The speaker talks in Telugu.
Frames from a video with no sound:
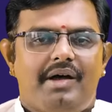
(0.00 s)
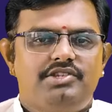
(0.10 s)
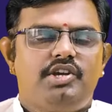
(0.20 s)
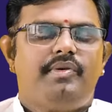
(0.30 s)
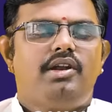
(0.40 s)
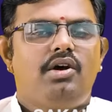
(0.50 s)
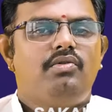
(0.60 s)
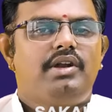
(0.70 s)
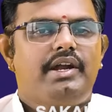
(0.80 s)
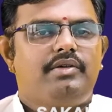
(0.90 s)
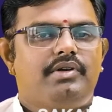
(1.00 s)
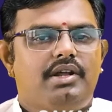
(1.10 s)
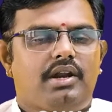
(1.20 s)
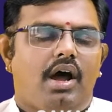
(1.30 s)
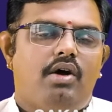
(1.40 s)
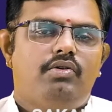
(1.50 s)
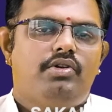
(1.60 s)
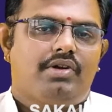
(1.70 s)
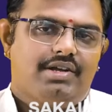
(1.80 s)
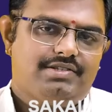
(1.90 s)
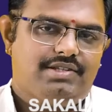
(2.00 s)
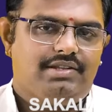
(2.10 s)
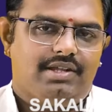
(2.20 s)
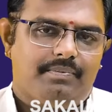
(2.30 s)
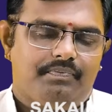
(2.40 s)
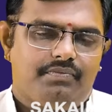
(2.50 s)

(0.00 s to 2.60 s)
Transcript: పంచమంలో ఉండేటువంటి రాహు యొక్క స్థితి